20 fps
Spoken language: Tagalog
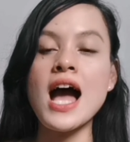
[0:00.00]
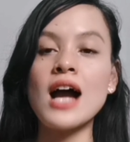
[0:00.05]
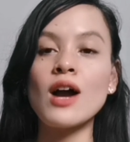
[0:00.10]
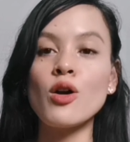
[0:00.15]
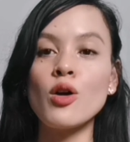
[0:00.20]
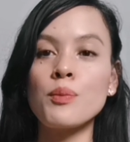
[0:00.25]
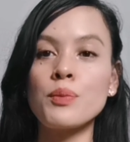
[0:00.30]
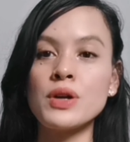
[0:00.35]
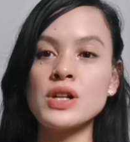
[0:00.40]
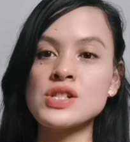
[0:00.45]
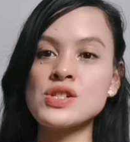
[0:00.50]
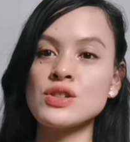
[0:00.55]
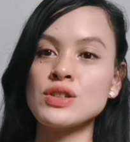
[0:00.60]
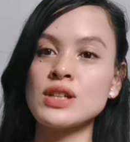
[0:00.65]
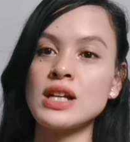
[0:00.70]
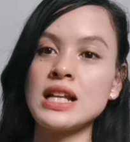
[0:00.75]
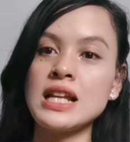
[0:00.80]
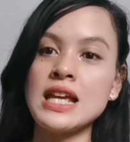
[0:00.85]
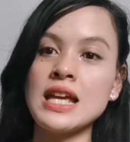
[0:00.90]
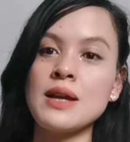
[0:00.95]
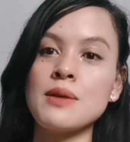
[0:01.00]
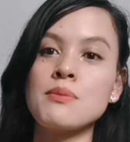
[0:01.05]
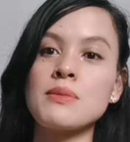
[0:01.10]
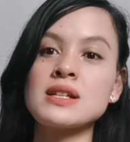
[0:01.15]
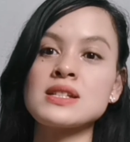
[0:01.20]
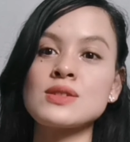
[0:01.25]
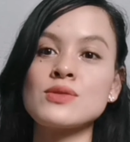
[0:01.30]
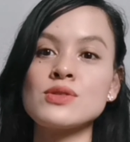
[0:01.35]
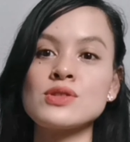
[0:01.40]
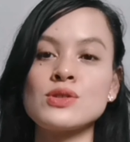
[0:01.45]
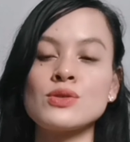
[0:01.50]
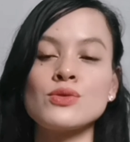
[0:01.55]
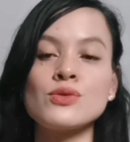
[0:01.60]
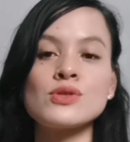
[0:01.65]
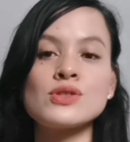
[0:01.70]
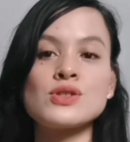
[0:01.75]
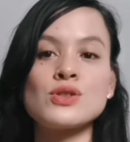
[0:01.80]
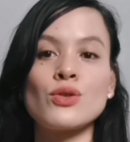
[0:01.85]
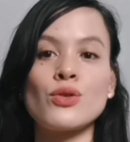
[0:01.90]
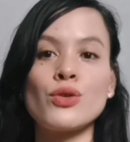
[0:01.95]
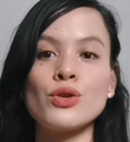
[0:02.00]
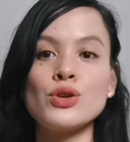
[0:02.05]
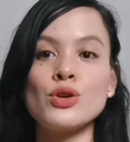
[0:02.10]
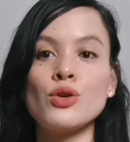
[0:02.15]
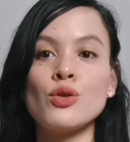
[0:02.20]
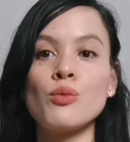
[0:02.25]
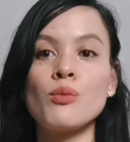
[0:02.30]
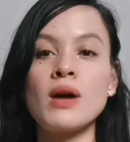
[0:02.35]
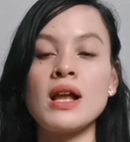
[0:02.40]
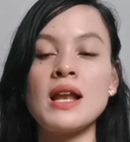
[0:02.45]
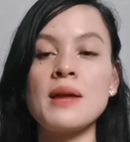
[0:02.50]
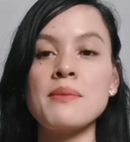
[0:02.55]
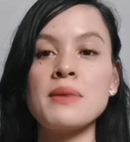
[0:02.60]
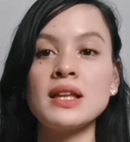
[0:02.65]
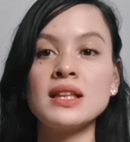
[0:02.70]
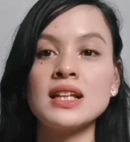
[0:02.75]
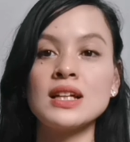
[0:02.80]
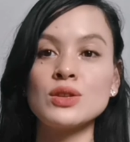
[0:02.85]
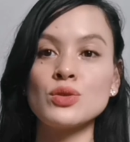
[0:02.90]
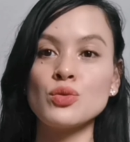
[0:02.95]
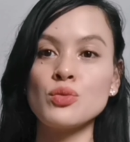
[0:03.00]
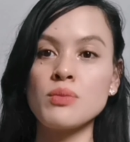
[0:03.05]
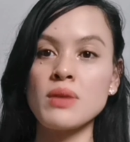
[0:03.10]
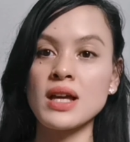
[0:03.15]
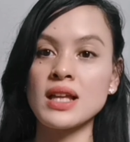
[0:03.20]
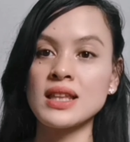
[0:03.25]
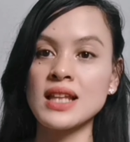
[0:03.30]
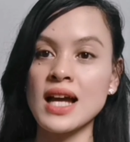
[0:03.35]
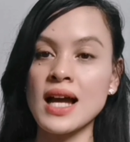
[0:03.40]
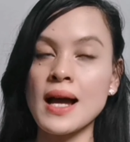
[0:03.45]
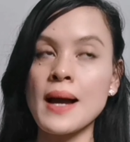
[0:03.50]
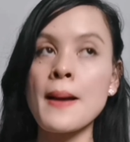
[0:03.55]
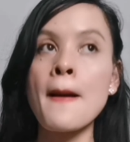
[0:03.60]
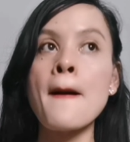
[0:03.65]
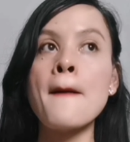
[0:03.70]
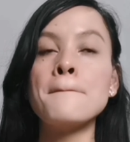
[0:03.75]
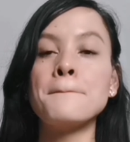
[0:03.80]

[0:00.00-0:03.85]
Ako personally, mas gustong gusto ko yung malamig na tubig na